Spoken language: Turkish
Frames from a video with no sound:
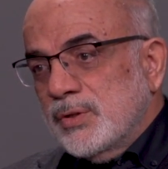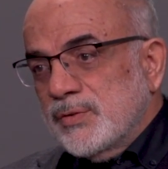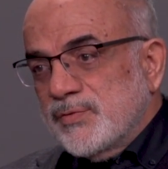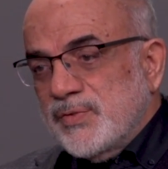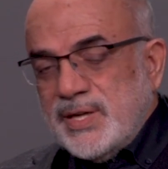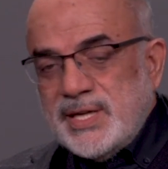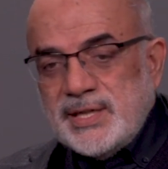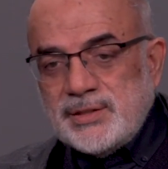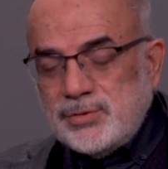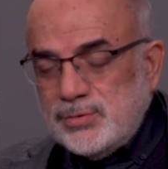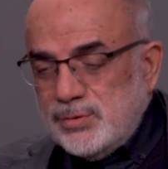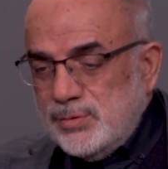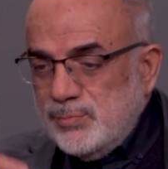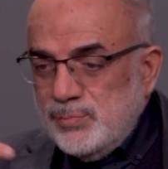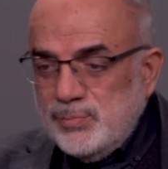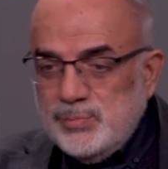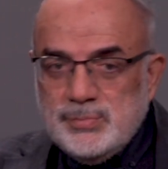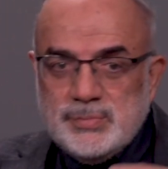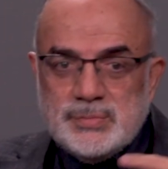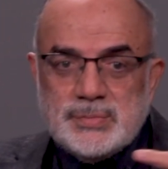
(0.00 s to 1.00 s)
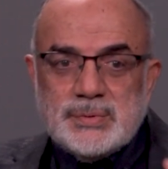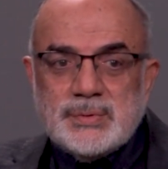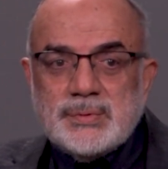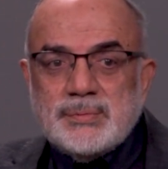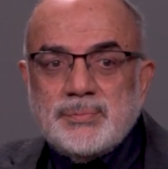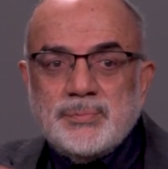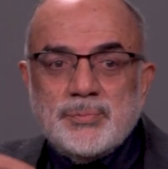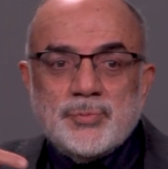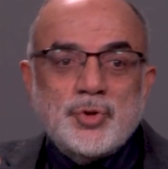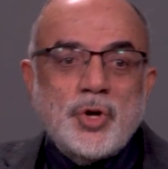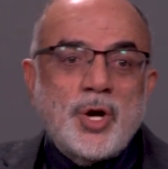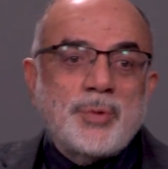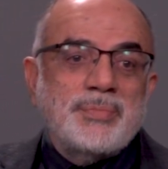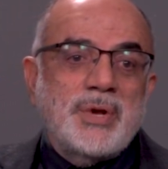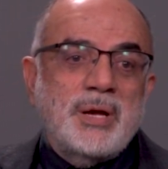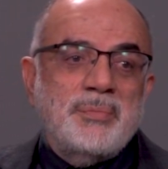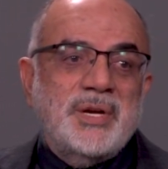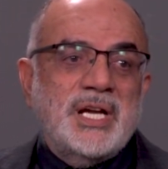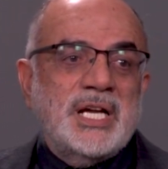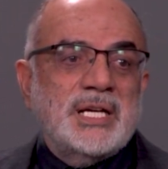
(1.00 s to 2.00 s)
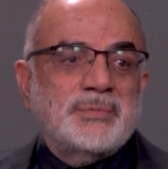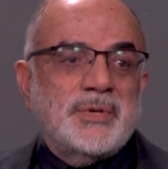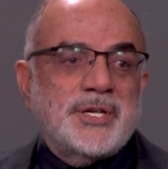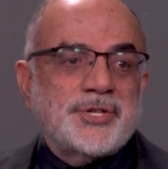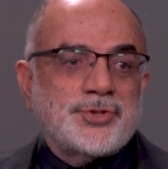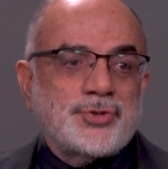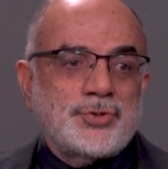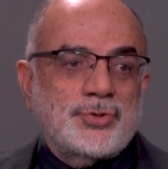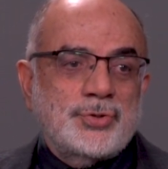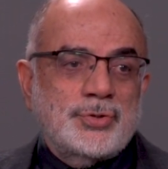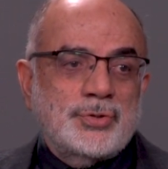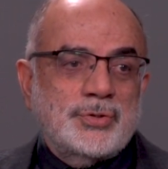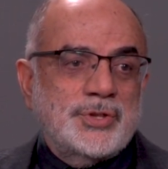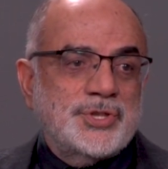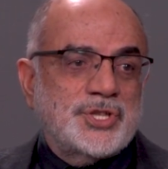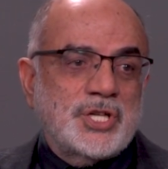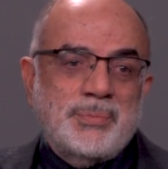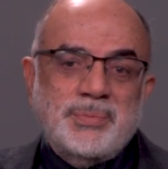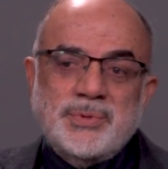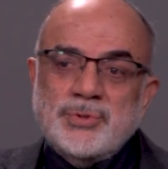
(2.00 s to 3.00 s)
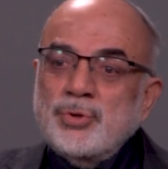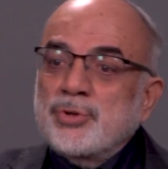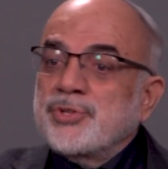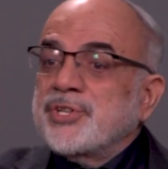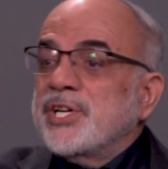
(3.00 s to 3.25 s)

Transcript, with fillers: Fakat dönmemeye başlıyor. İcabında o